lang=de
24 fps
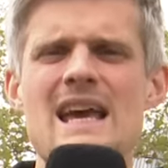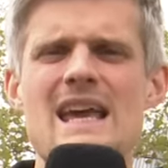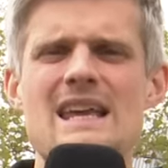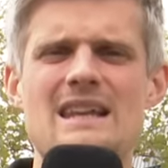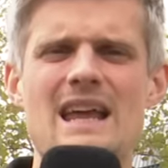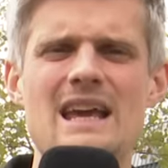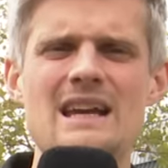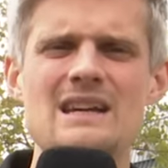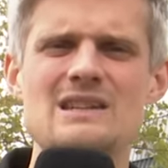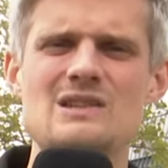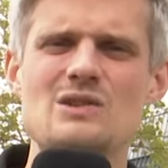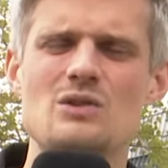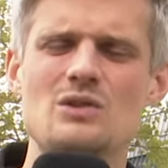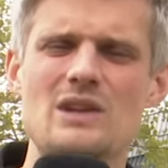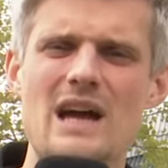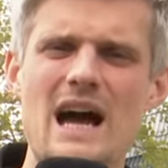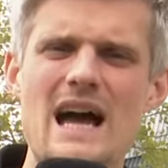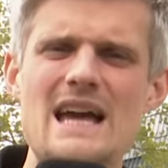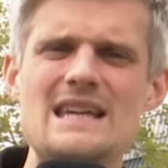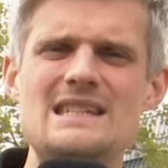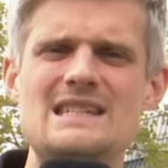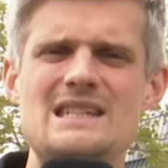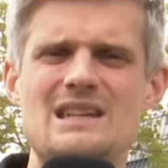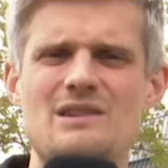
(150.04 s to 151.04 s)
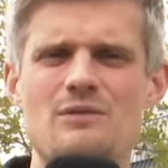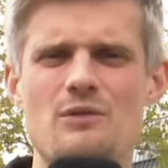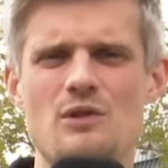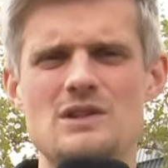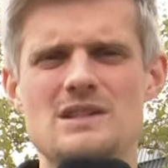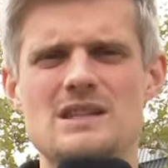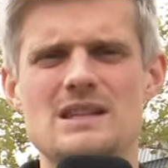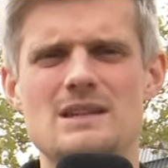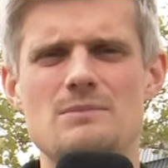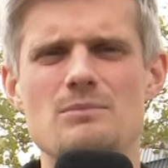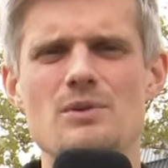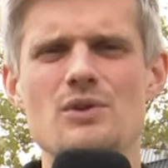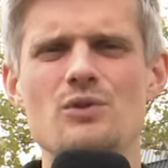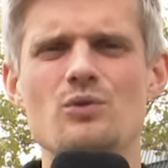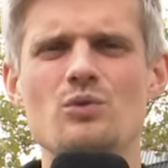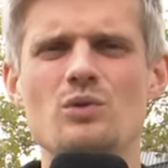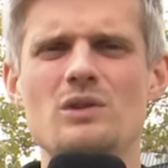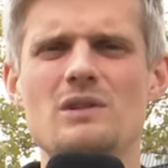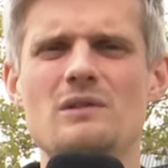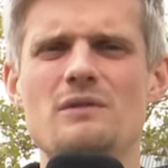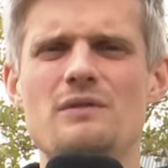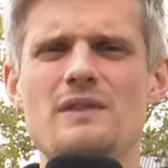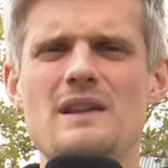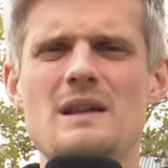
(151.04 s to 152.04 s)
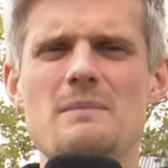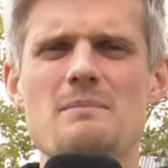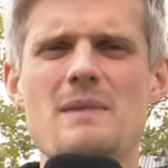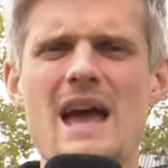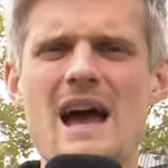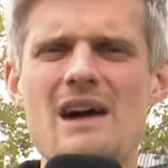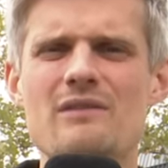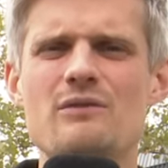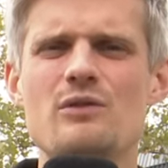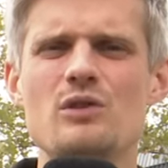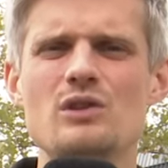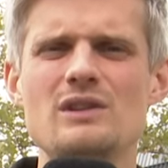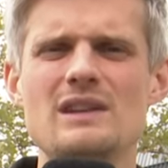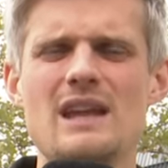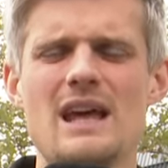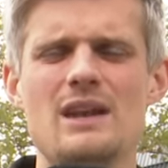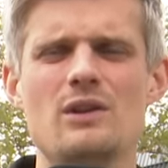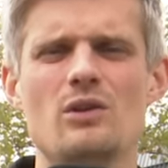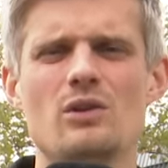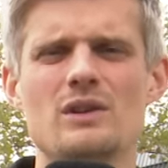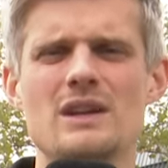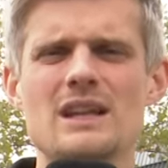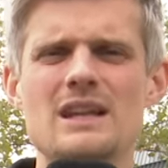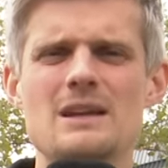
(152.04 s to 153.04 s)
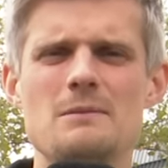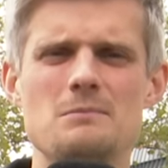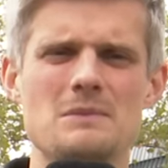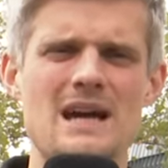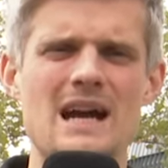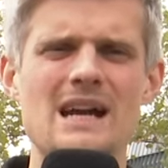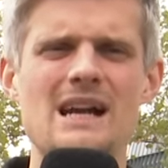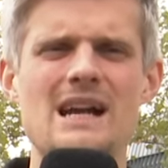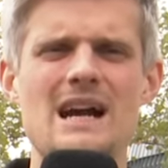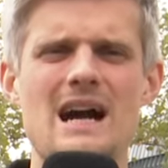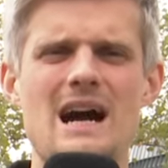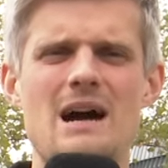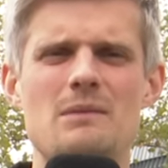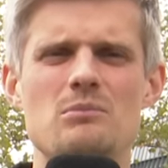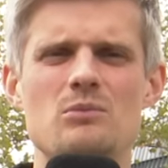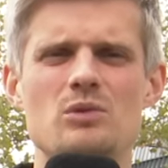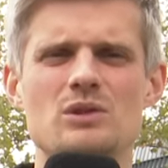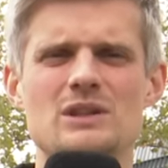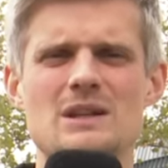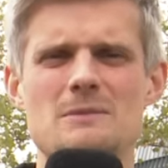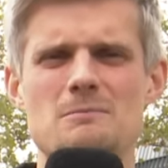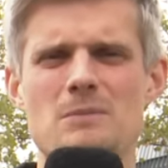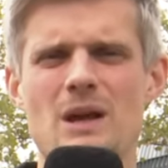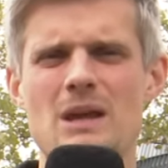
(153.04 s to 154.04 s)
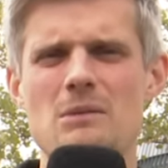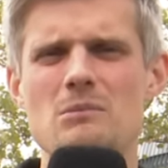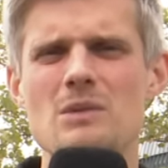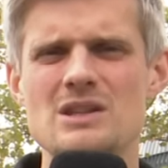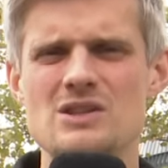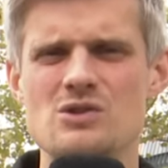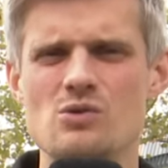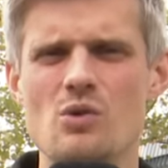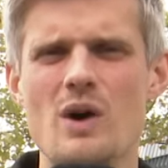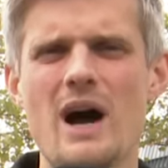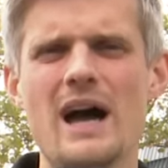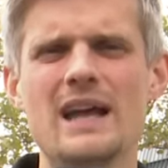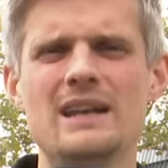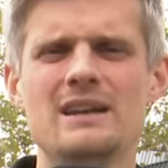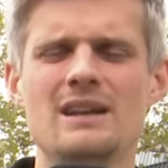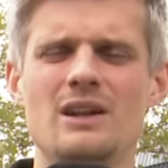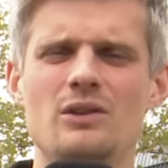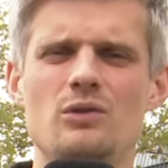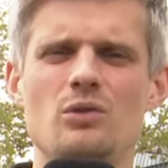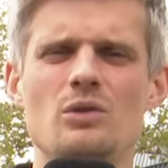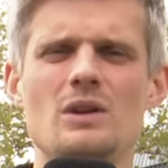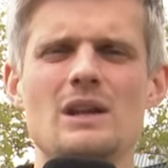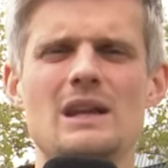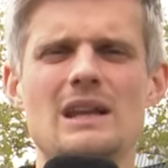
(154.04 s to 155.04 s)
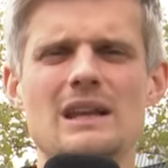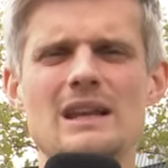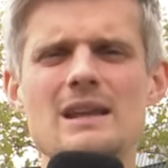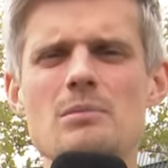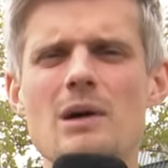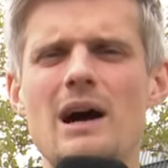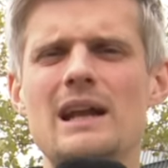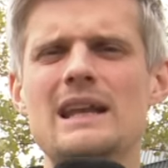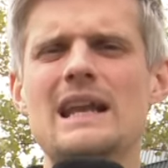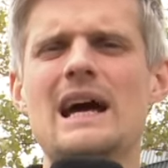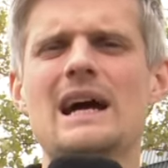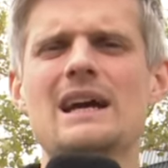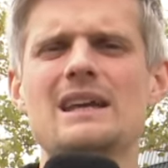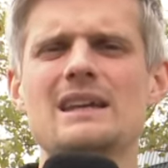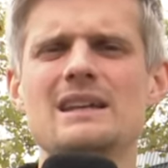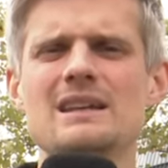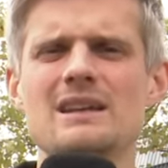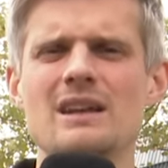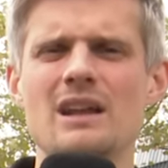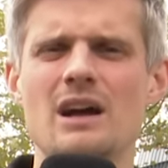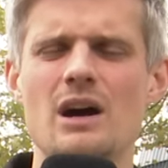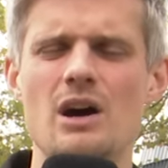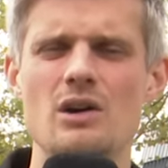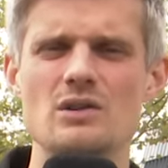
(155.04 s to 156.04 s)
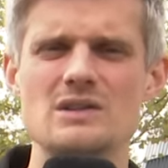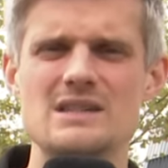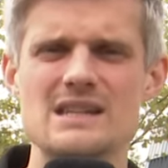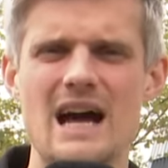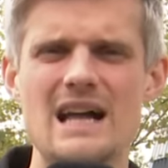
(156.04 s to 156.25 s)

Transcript: ich denke, so 30, 40 Minuten viel mehr wird der noch nicht im Tank haben und dann bringt man so einen natürlich lieber nach hinten raus,